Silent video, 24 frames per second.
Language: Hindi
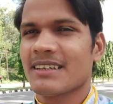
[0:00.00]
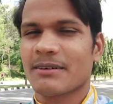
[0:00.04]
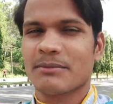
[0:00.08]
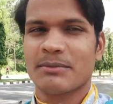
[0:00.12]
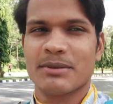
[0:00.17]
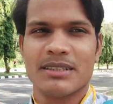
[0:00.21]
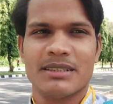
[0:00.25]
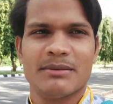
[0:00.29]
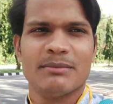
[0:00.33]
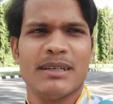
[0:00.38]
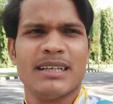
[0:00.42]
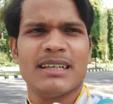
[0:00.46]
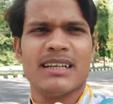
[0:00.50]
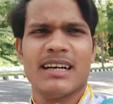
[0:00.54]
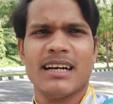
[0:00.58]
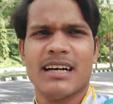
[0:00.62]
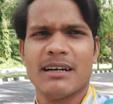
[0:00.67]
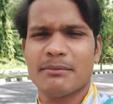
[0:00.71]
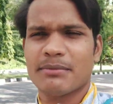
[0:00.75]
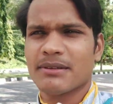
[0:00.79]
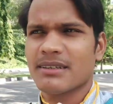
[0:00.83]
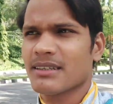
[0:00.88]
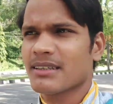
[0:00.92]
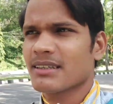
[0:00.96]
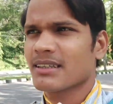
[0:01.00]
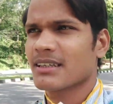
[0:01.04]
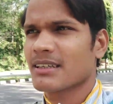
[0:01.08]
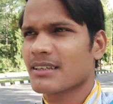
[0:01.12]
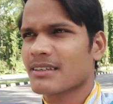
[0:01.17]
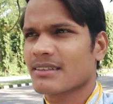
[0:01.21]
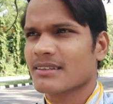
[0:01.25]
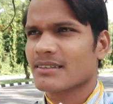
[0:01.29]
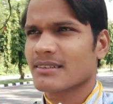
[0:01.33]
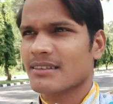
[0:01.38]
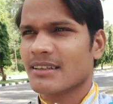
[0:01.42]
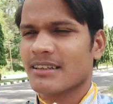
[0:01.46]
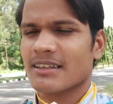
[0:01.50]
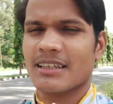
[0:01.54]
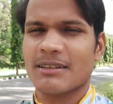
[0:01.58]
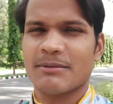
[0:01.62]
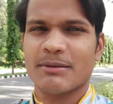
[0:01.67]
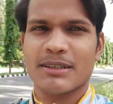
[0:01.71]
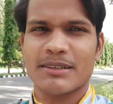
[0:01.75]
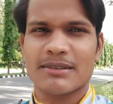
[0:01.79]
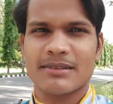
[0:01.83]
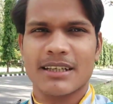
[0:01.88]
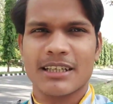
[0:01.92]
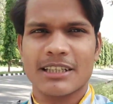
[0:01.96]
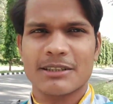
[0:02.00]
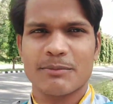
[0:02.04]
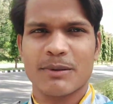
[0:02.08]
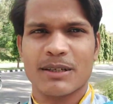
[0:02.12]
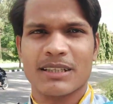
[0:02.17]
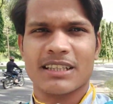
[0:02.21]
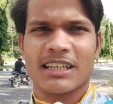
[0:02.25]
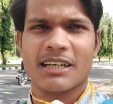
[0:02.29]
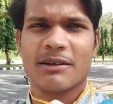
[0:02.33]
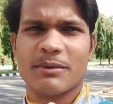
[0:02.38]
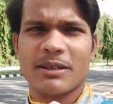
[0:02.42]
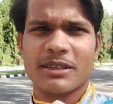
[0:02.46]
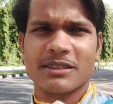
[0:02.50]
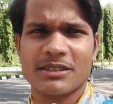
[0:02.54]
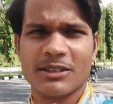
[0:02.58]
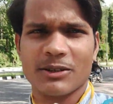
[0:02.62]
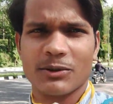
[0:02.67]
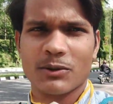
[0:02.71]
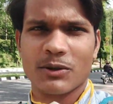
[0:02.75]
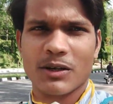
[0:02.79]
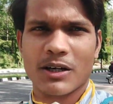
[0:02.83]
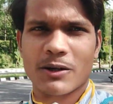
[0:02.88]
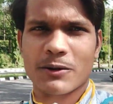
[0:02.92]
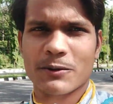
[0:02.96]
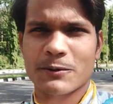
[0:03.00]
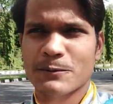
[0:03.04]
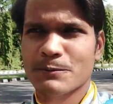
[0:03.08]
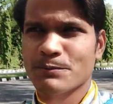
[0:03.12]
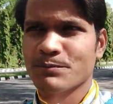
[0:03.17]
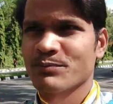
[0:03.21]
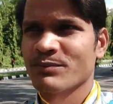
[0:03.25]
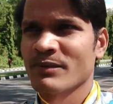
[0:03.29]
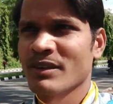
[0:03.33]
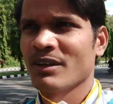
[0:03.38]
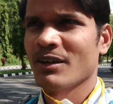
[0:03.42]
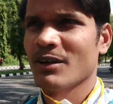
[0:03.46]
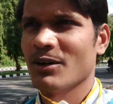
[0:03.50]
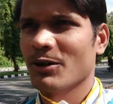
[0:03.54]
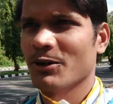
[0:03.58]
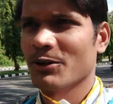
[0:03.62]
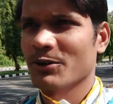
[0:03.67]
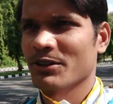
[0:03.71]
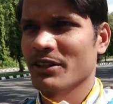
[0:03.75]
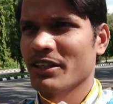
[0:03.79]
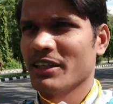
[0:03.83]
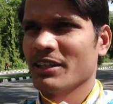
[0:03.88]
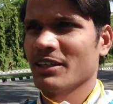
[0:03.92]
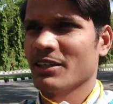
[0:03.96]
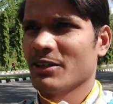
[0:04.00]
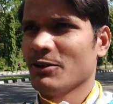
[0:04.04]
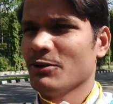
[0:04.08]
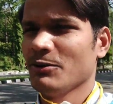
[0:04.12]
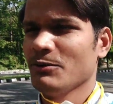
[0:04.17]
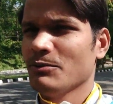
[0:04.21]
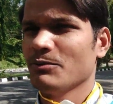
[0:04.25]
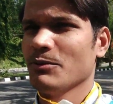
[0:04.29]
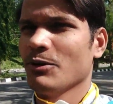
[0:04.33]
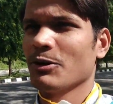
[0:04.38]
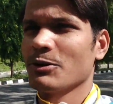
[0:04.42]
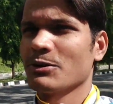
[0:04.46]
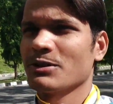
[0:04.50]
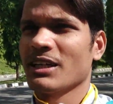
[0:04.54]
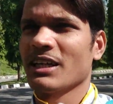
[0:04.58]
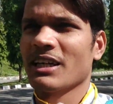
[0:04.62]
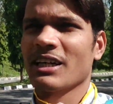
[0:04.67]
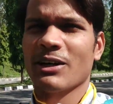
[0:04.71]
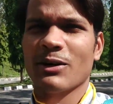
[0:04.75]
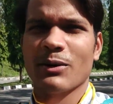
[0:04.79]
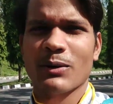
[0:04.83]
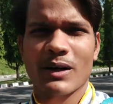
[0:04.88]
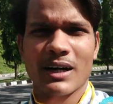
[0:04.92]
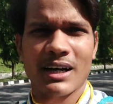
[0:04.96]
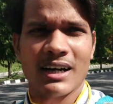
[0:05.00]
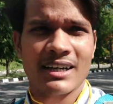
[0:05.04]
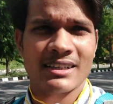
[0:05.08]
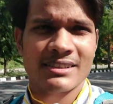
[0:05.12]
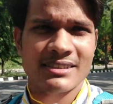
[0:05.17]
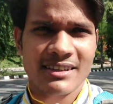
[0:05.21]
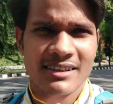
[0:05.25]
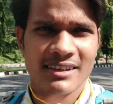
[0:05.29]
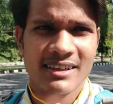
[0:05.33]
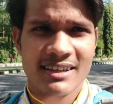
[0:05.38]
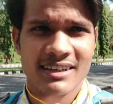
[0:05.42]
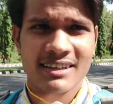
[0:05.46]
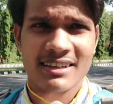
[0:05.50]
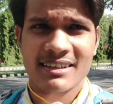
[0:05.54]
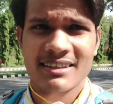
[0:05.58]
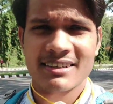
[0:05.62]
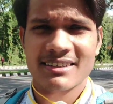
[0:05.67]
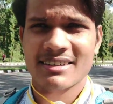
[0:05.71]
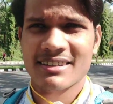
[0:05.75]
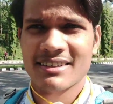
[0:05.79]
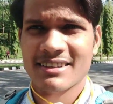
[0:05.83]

अभी मैं यहाँ पे तकरीबन 10-15 मिनट से रुका हूँ और देख रहा हूँ बहुत सारे लोग आ जा रहे हैं